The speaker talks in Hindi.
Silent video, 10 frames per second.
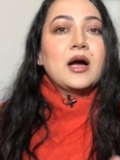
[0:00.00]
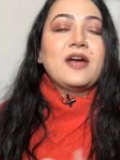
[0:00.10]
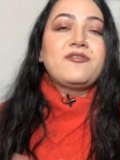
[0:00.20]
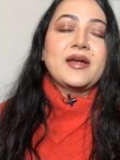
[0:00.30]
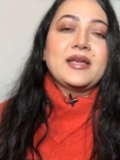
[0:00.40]

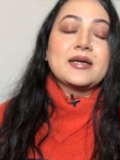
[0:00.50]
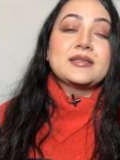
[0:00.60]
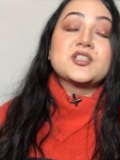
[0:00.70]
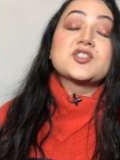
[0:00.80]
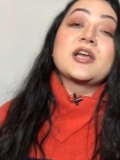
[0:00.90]
एफ
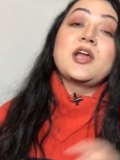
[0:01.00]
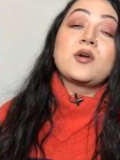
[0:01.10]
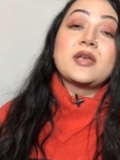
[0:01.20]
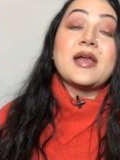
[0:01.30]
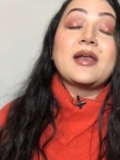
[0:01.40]
दर्ज करें
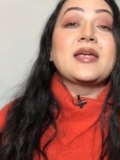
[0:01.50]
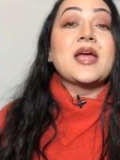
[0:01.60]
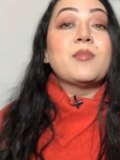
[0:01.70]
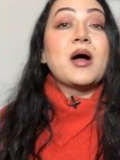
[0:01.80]
और कह रहे हैं कि हम